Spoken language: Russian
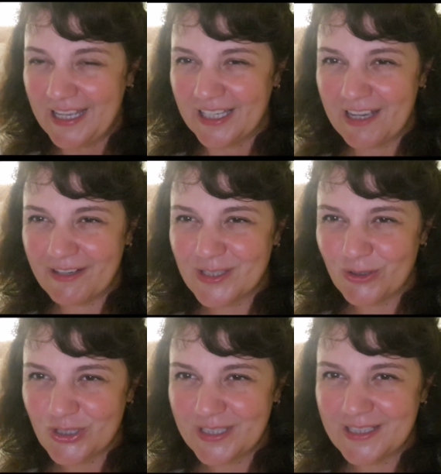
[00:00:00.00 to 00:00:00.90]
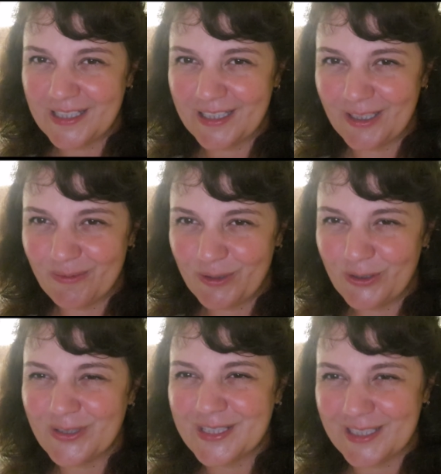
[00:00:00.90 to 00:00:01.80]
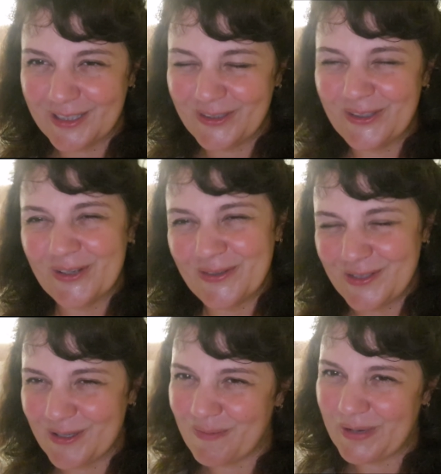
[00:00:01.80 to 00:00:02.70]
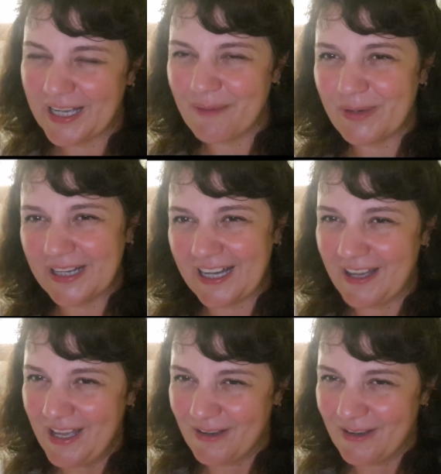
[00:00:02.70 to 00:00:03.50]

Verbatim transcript: Я вас очень сильно люблю, целую. Все, пока-пока.